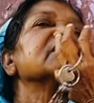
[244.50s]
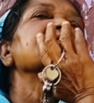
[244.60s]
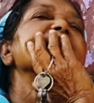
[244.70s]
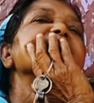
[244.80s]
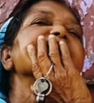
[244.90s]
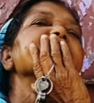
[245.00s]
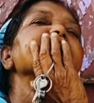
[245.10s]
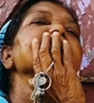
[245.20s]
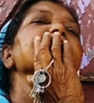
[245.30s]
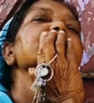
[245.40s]
আর ভিতরে
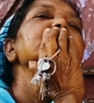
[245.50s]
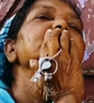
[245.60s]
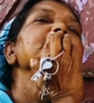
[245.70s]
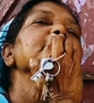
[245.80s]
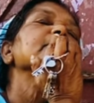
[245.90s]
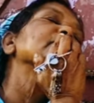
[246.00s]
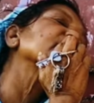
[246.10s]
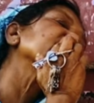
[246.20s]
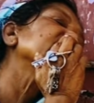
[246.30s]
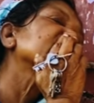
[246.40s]
সব জিনিসগুলো সব
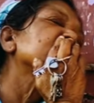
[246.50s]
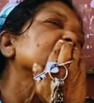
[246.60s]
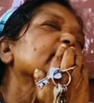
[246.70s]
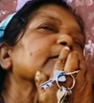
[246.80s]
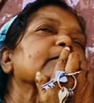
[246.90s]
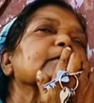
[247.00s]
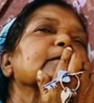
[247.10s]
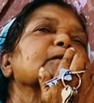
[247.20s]
নিয়ে ওই